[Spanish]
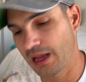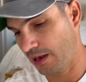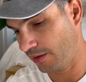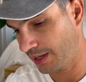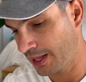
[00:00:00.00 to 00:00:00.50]

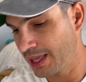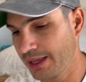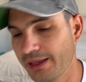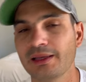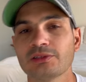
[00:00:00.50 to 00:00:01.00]
Ahora,
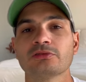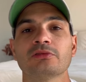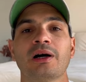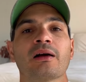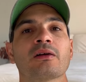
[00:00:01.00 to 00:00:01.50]
¿es
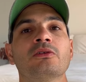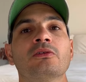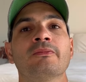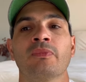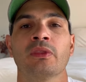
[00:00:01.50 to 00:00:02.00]
eso
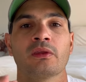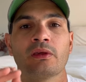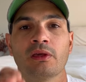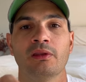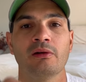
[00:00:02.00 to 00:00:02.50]
algo
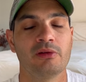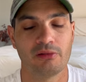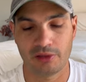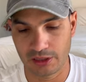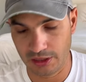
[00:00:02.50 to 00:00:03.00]
que debió
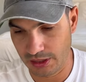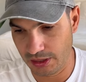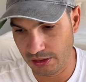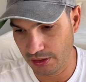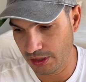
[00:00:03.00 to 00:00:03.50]
haber
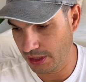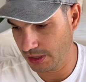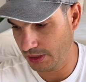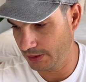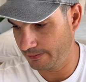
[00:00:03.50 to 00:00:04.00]
eh,
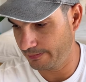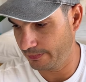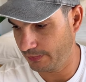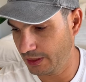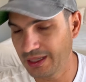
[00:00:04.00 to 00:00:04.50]
eh,
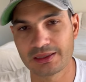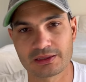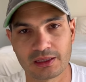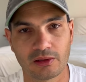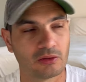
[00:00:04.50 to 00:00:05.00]

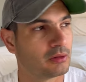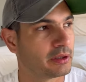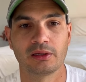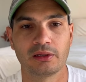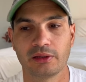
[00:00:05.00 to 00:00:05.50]
lanzado eh,
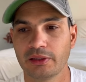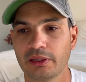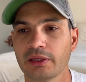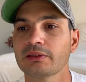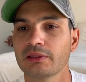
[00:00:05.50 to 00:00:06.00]

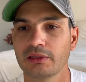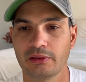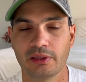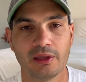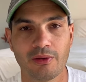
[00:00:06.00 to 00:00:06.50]
en
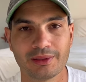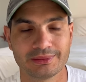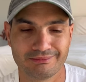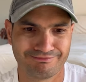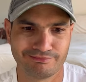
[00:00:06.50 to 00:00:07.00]
este debate?